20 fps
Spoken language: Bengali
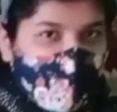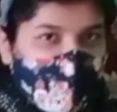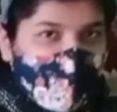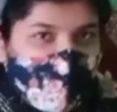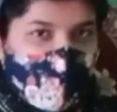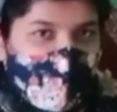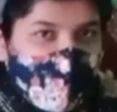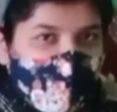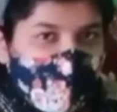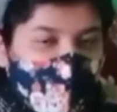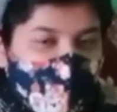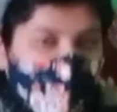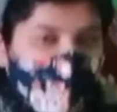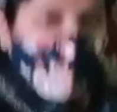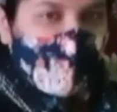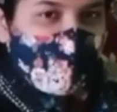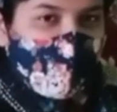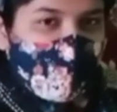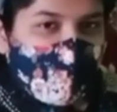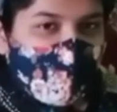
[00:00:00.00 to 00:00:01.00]
এটা হচ্ছে
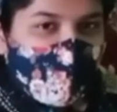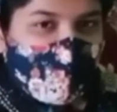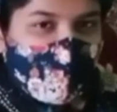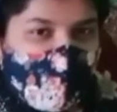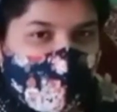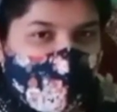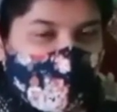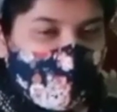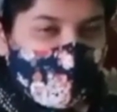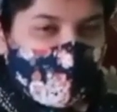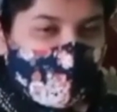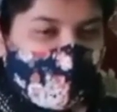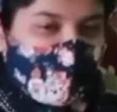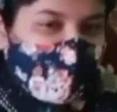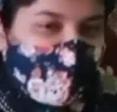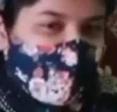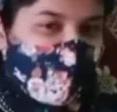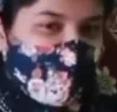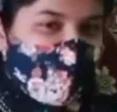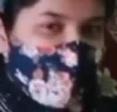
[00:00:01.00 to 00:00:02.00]
ঋতু ঋতু রেডি হয়ে
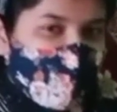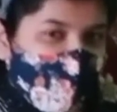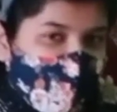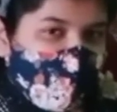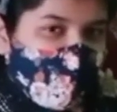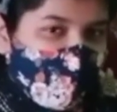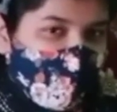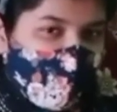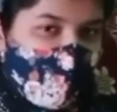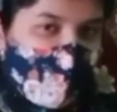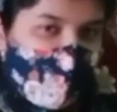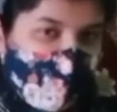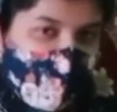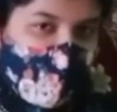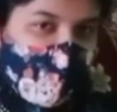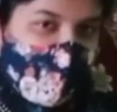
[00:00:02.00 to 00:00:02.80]
নিয়েছে তো